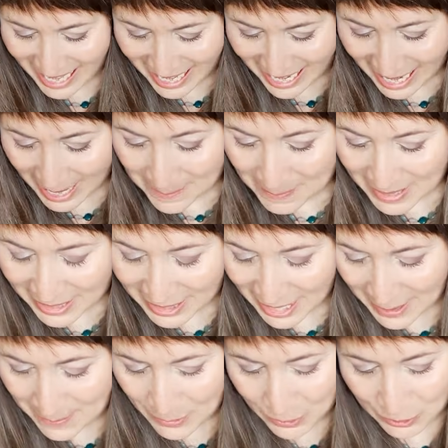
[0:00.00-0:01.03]

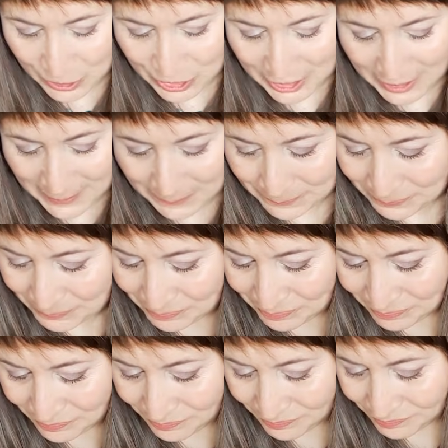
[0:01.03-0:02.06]
Empezamos.
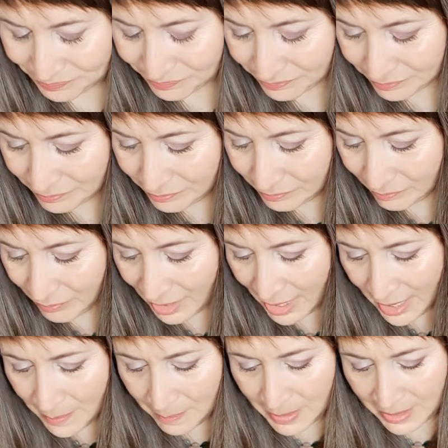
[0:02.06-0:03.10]

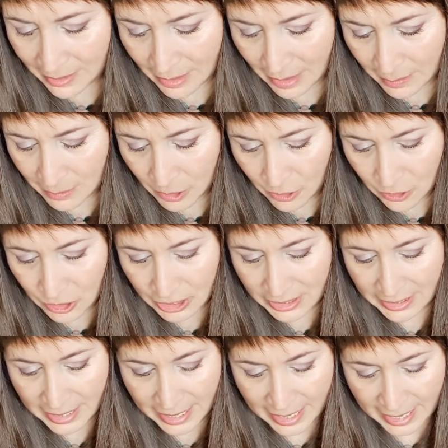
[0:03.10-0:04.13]

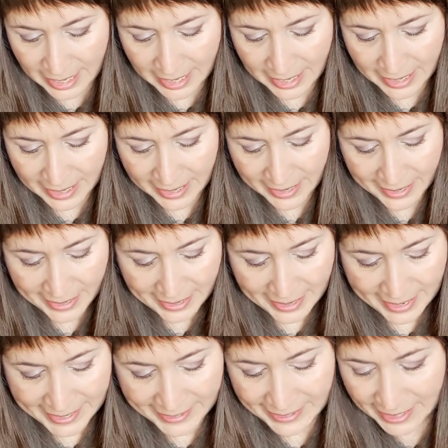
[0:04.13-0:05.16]
Empezamos eh,
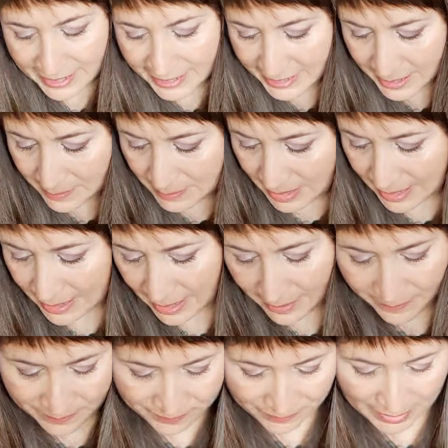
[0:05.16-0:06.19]
esta
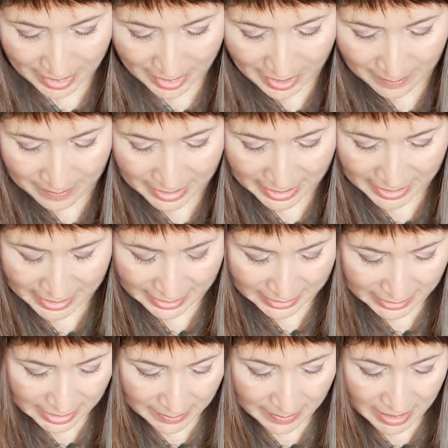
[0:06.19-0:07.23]
semana, Géminis,
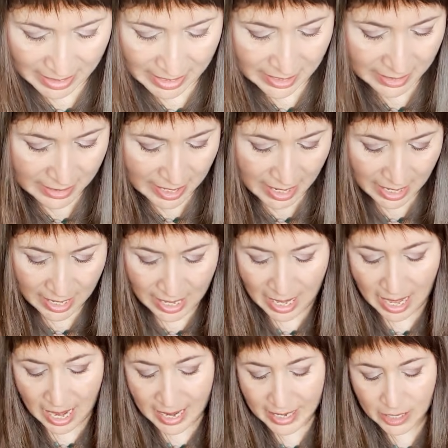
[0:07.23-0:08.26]
y me dice,
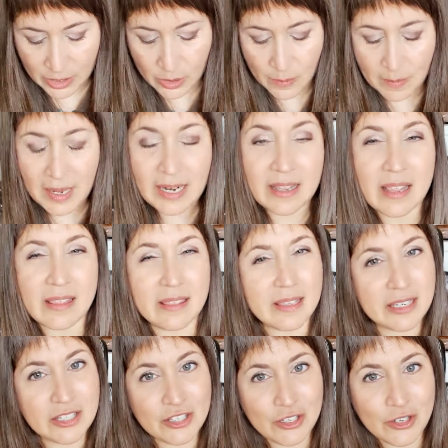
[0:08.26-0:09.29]
que tomar
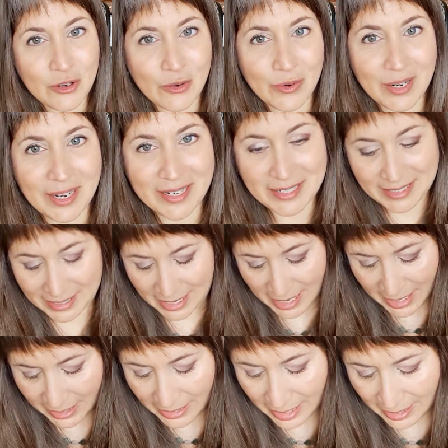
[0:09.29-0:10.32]
decisiones,
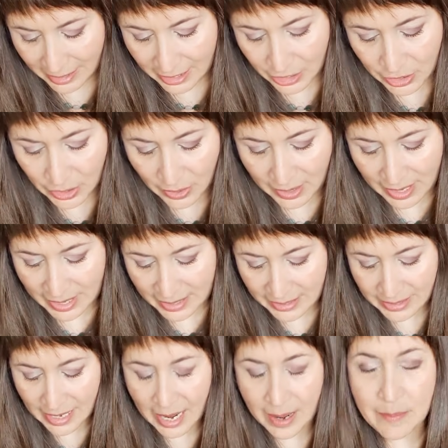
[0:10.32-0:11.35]

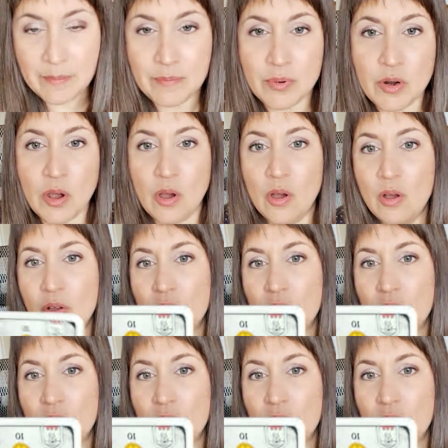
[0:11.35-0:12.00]
decisiones en pro